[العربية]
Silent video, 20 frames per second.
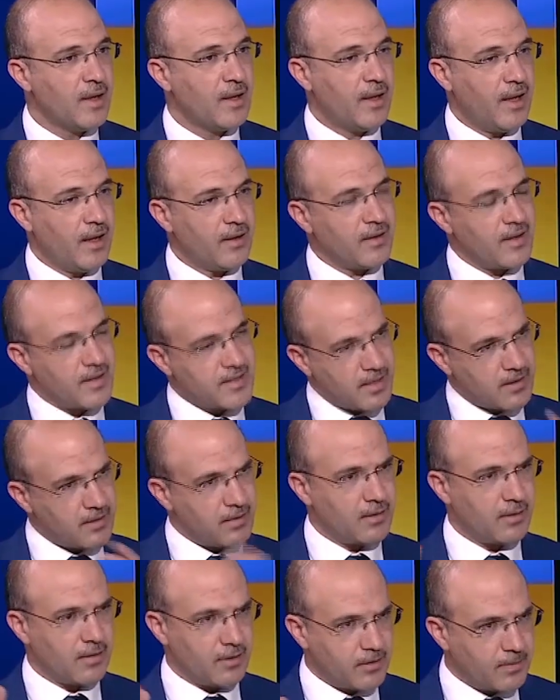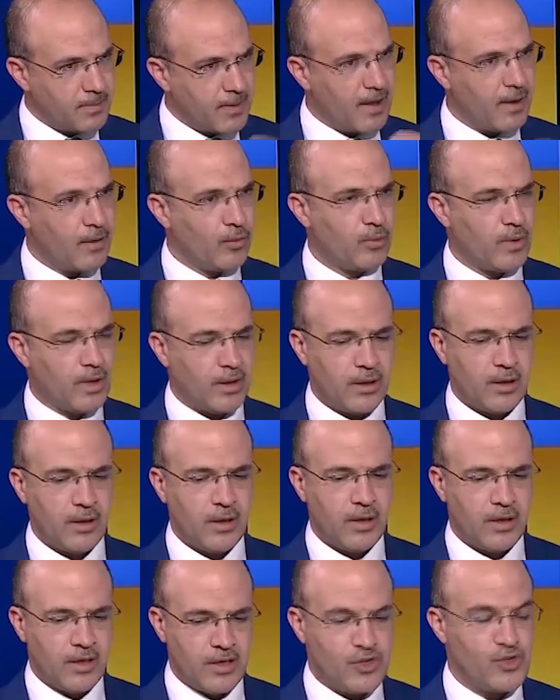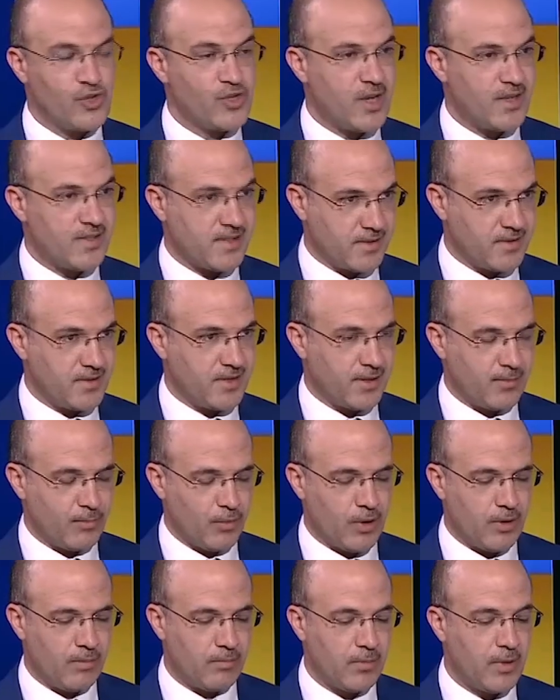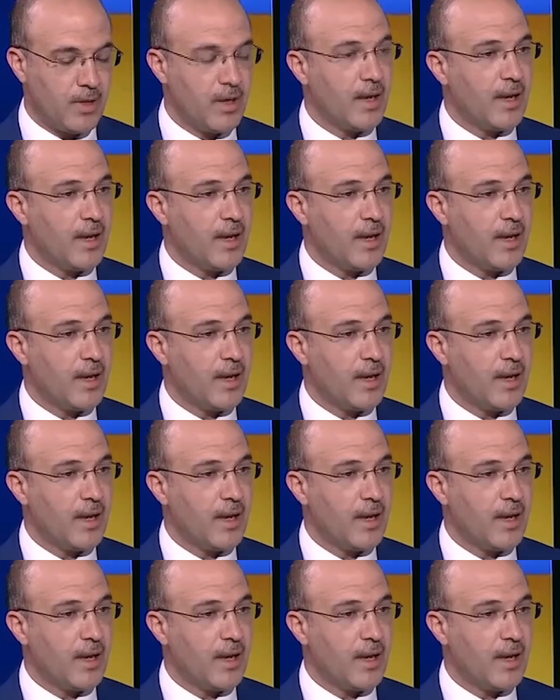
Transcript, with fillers: لحتى سطرت بالاول انجاز كثير مهم